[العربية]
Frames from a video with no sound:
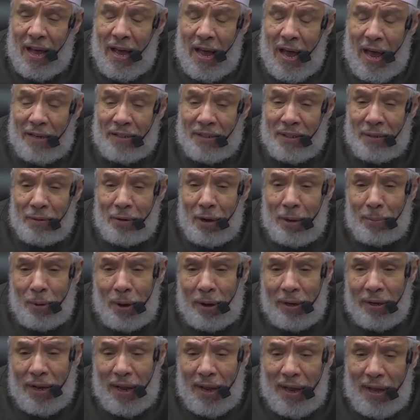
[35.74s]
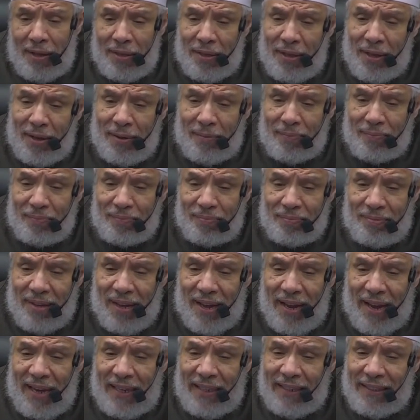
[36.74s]
الجواب عن هذا
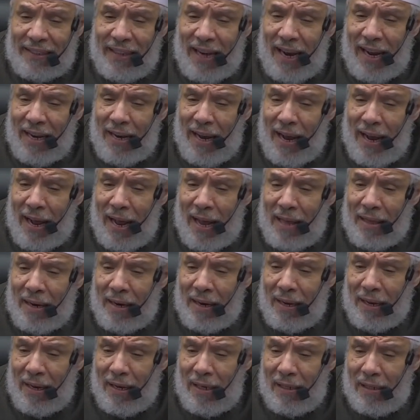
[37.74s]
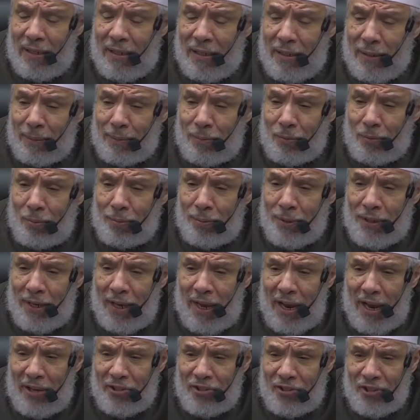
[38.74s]
إن كان هذا الخصم من
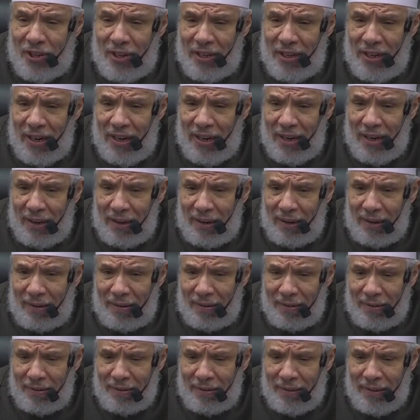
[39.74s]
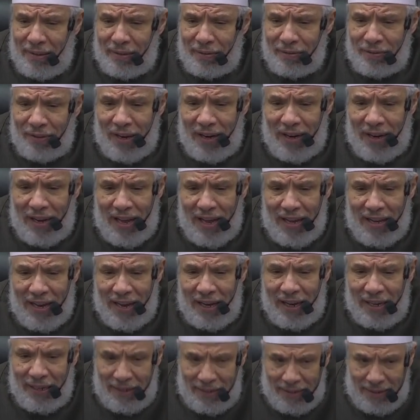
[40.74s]
أجل القرض فلا
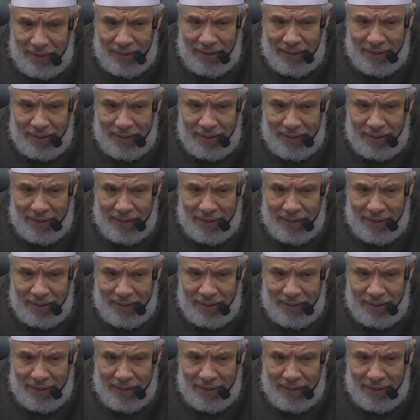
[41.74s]
يحل